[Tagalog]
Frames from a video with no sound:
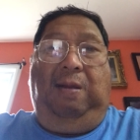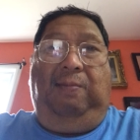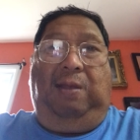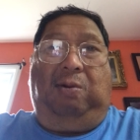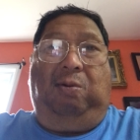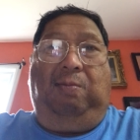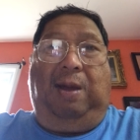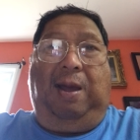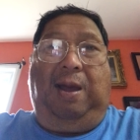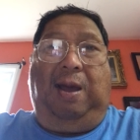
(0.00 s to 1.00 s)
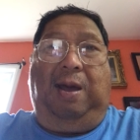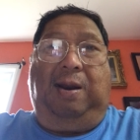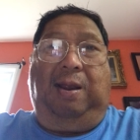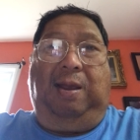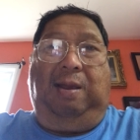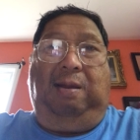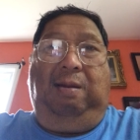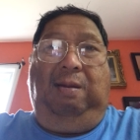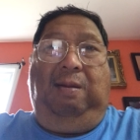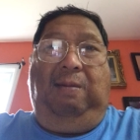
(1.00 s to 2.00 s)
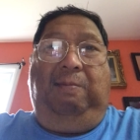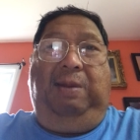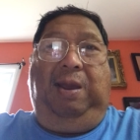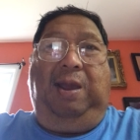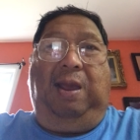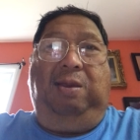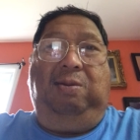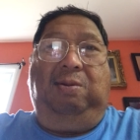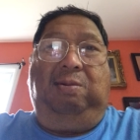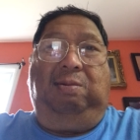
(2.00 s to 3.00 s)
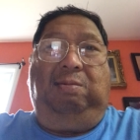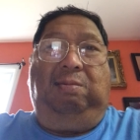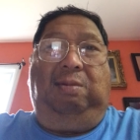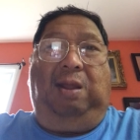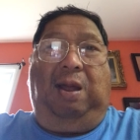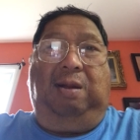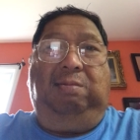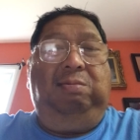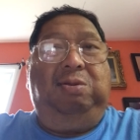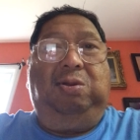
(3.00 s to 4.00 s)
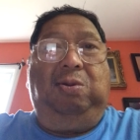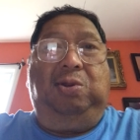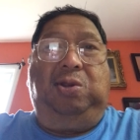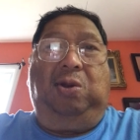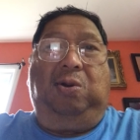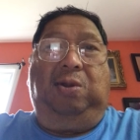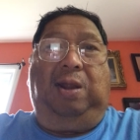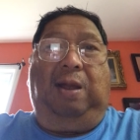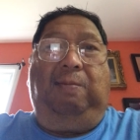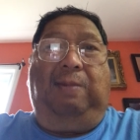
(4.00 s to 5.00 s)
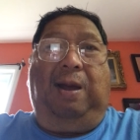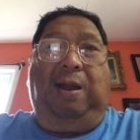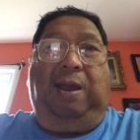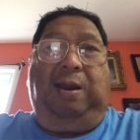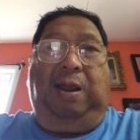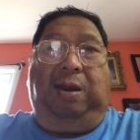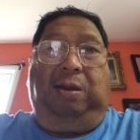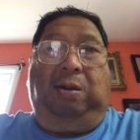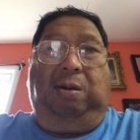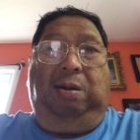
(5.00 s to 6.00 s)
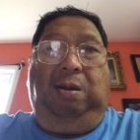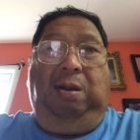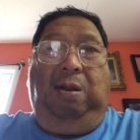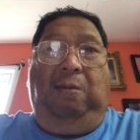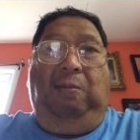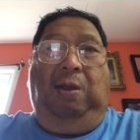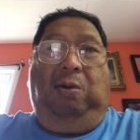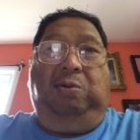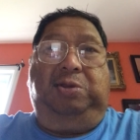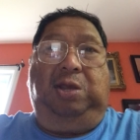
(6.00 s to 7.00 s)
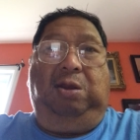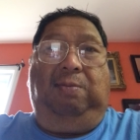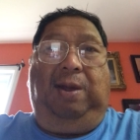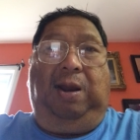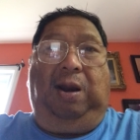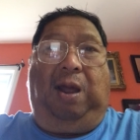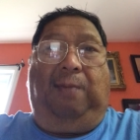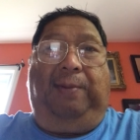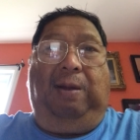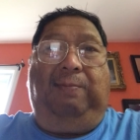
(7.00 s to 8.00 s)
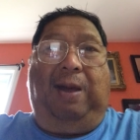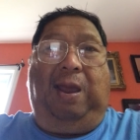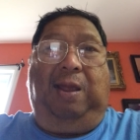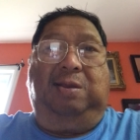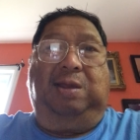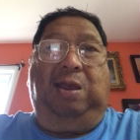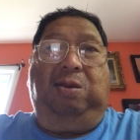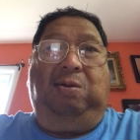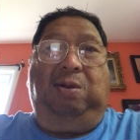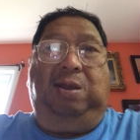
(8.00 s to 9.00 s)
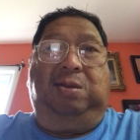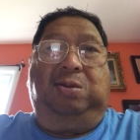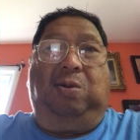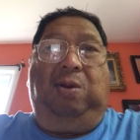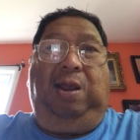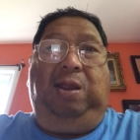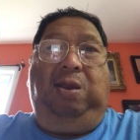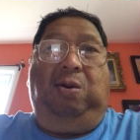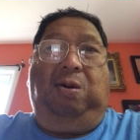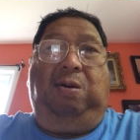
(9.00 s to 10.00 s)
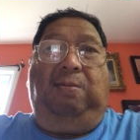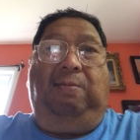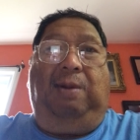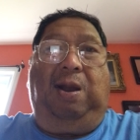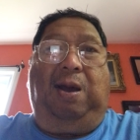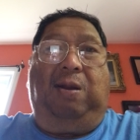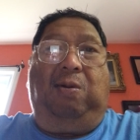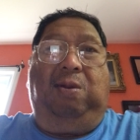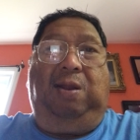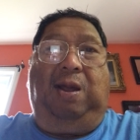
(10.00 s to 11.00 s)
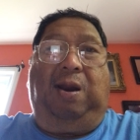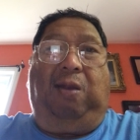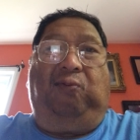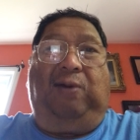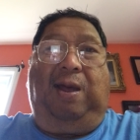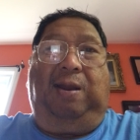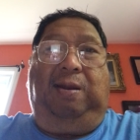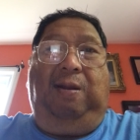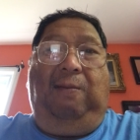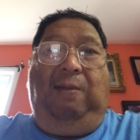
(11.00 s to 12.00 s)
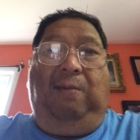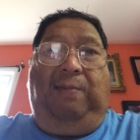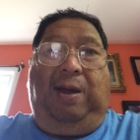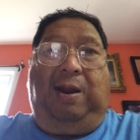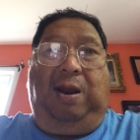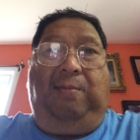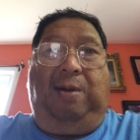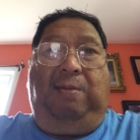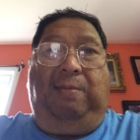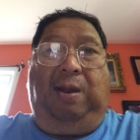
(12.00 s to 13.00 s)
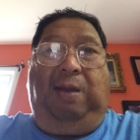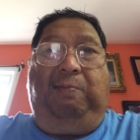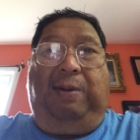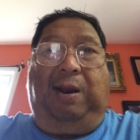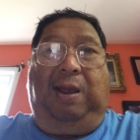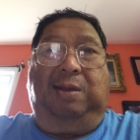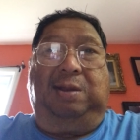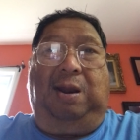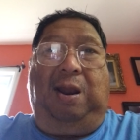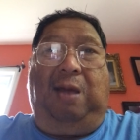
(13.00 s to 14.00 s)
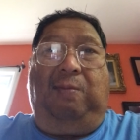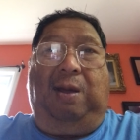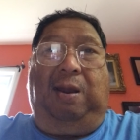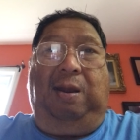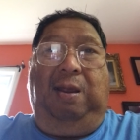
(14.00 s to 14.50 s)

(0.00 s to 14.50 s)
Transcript: na kung maaari, bigyan nyo ng solusyon ang bagay na ito. Kung sino man ang nakapagbayad sa inyo, isoli nyo magkaroon ng refund para naman maging parehas ang laban.